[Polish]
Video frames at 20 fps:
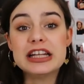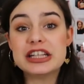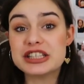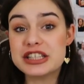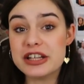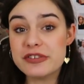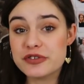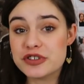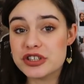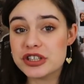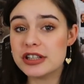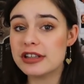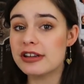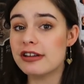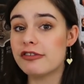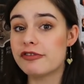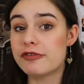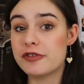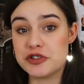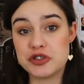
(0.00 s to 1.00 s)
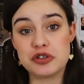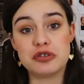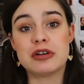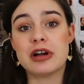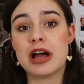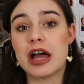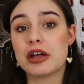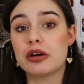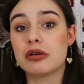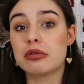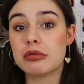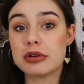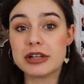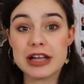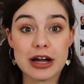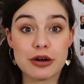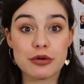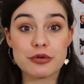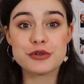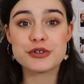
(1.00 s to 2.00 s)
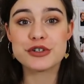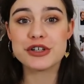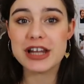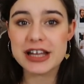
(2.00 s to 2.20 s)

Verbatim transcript: dziewczyny wyciągają jakąś